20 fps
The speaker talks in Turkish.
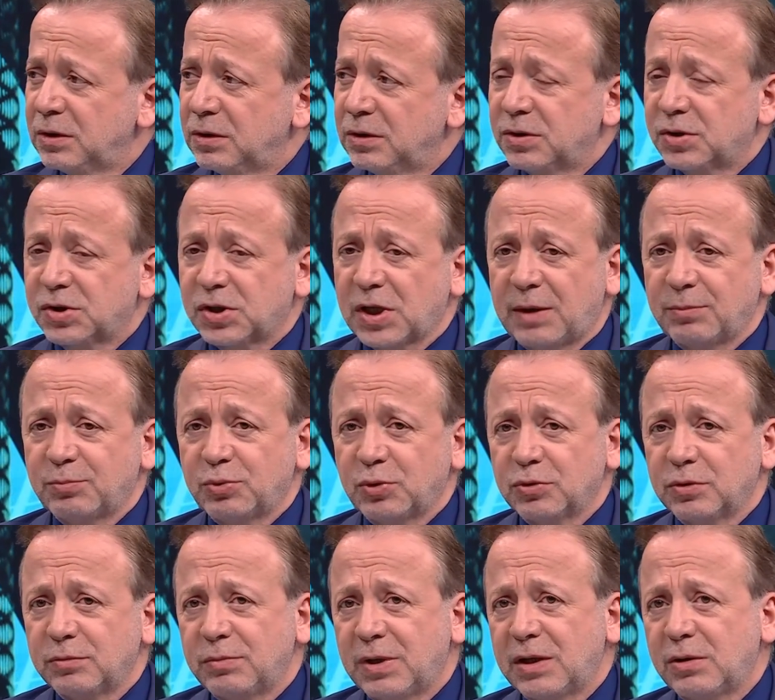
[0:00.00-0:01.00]

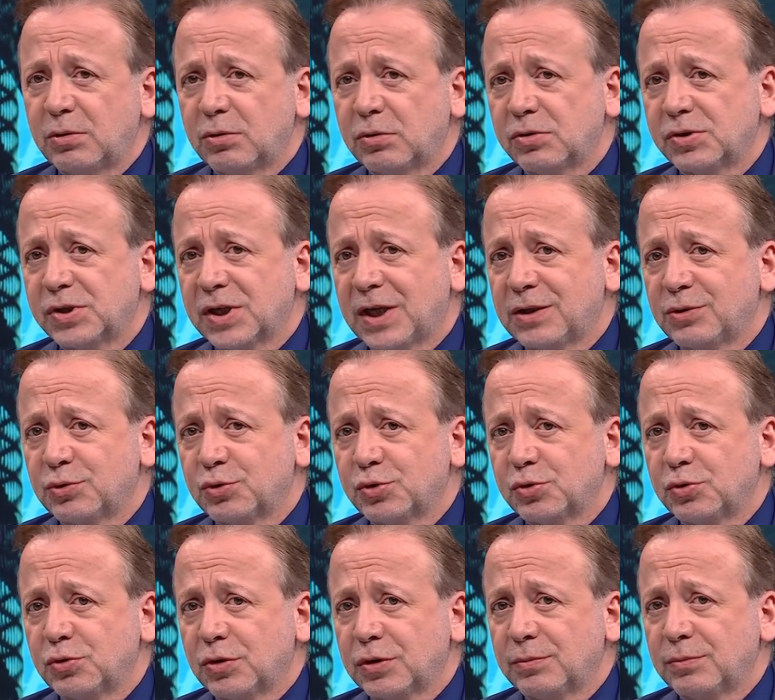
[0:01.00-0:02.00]
şampiyonun belli olacağını
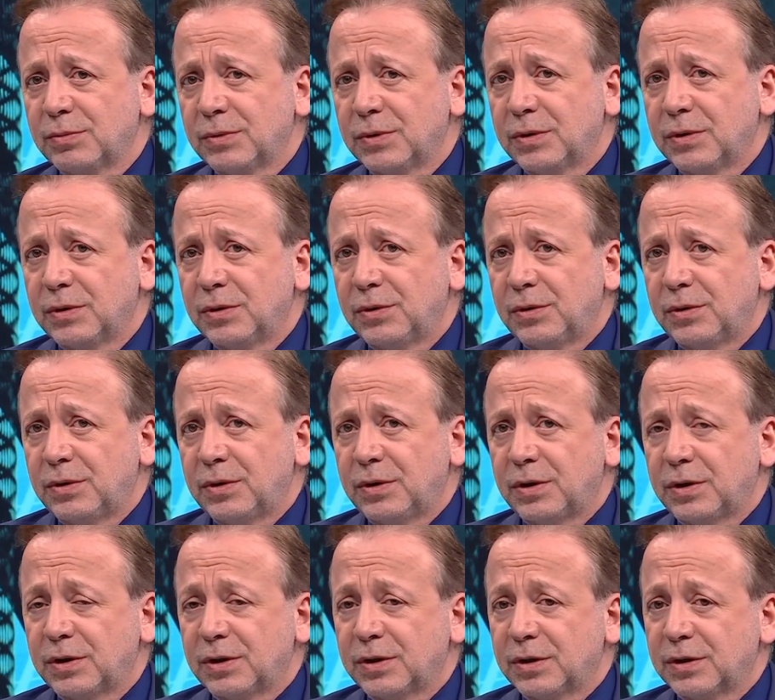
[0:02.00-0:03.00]
düşünüyorum. Ee,
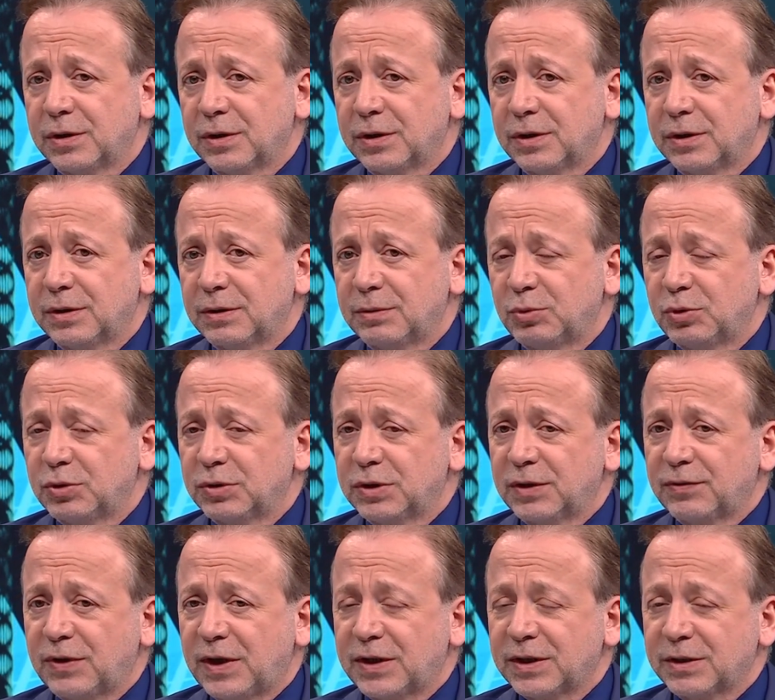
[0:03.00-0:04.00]
bunu da
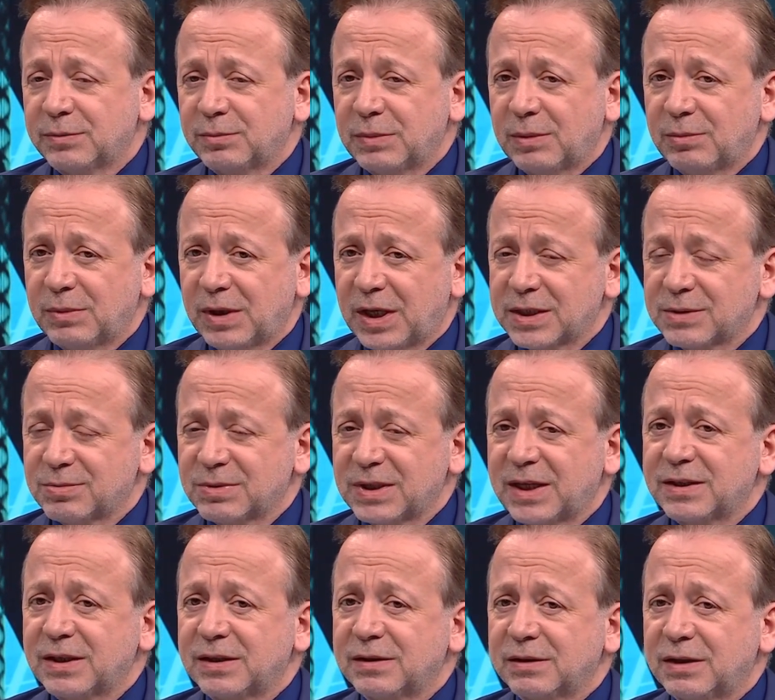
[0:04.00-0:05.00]
ifade etmem lazım.
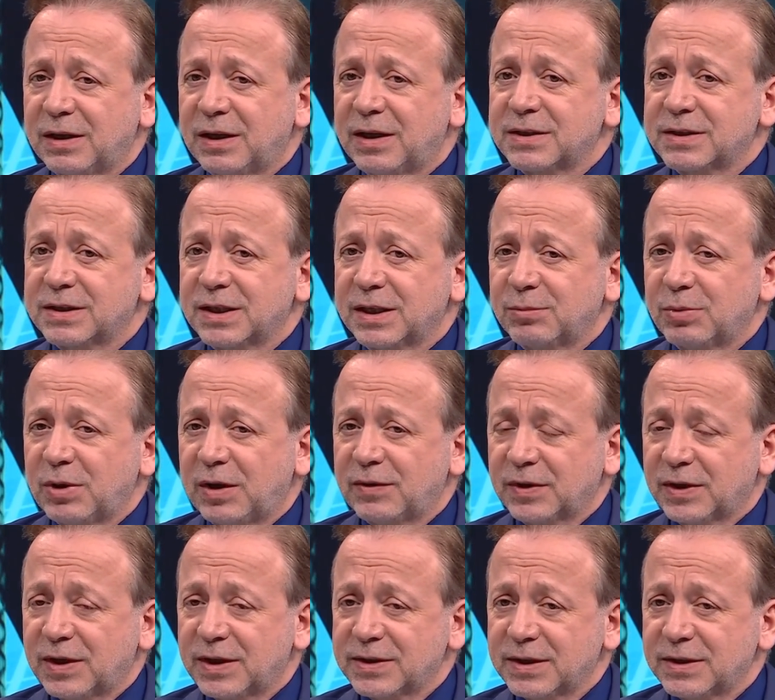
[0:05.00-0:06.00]
Zaten Galatasaray bu
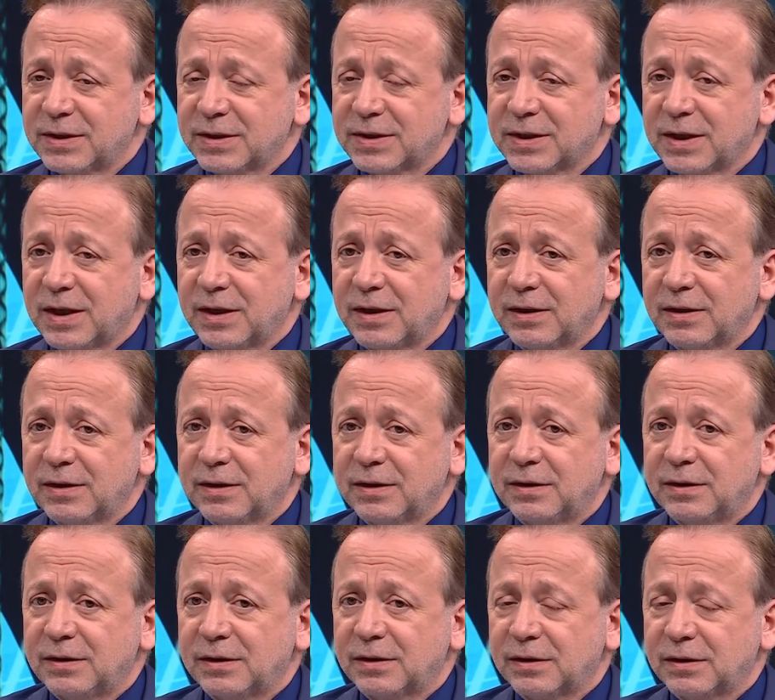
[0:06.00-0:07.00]
hafta kazanırsa
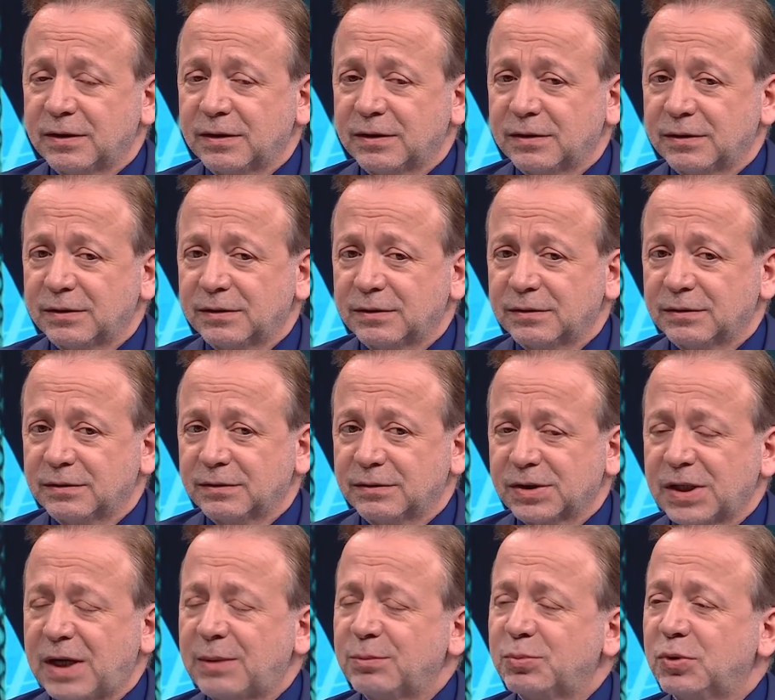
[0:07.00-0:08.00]
e,
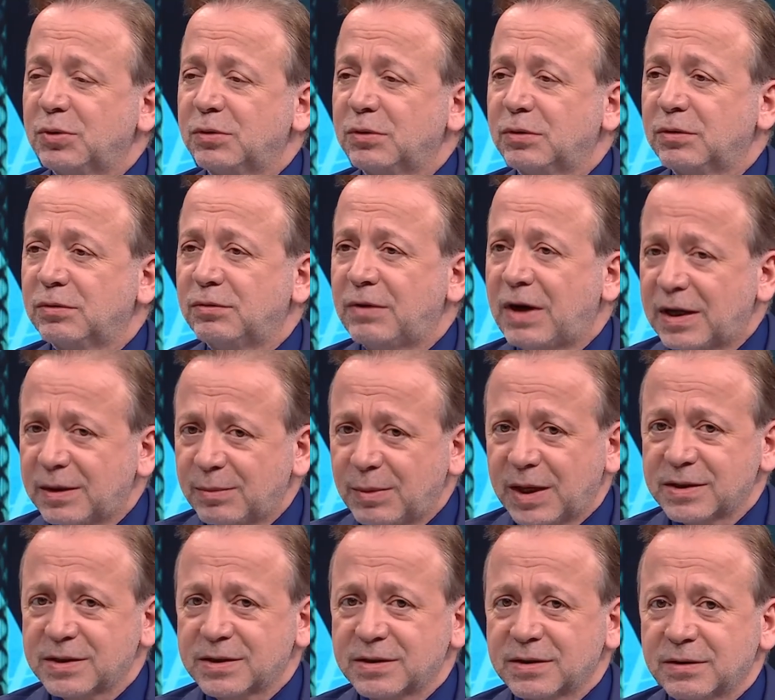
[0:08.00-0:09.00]
şampiyonluğu
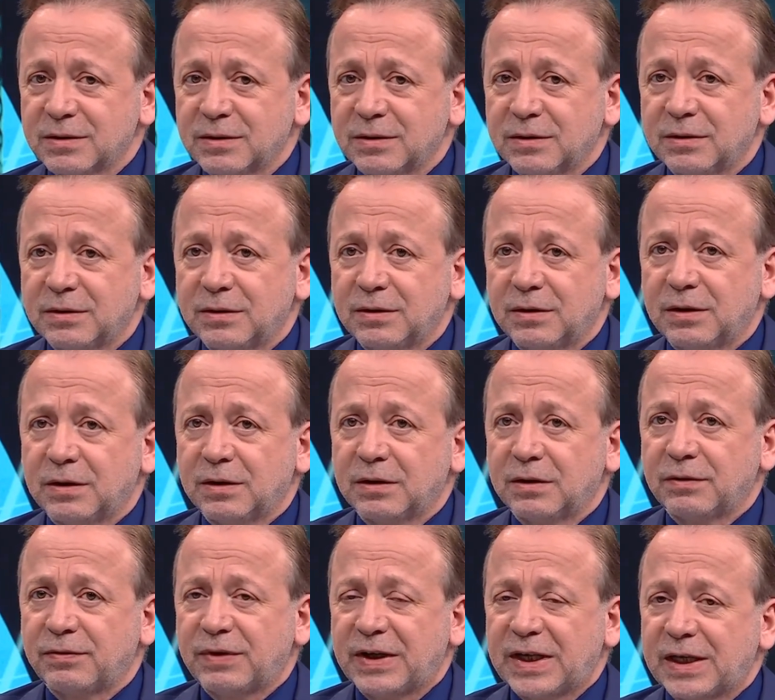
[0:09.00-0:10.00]
vermez.
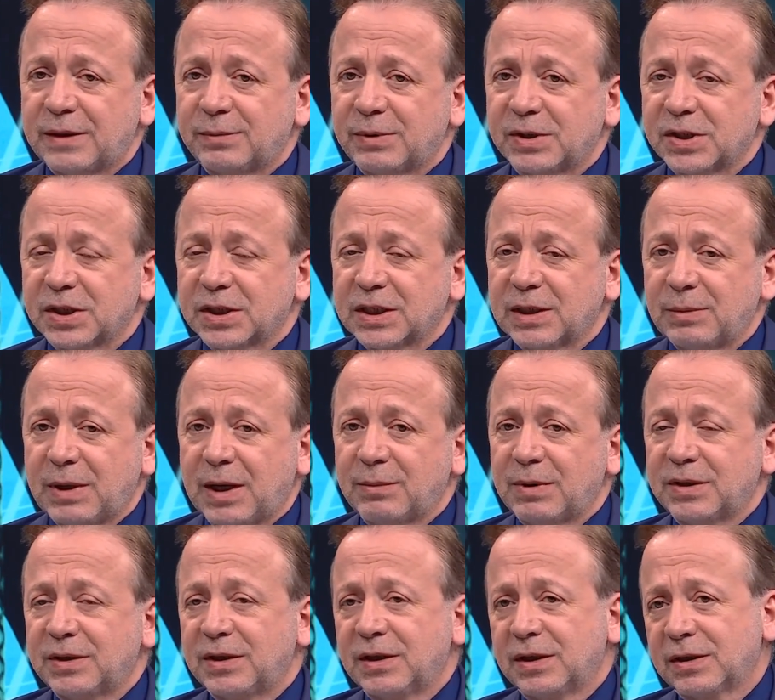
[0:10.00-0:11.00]
E, Fenerbahçe
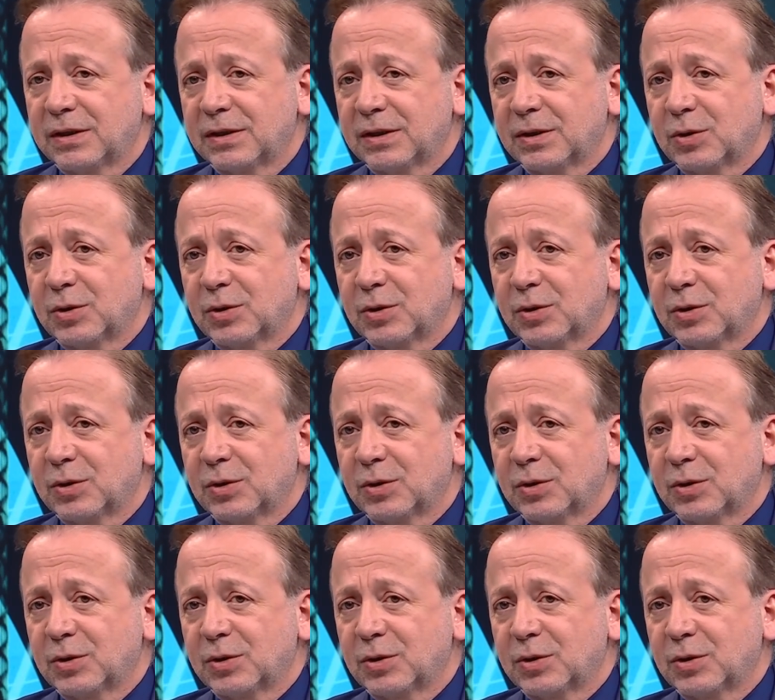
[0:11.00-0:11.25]
tamamen de e,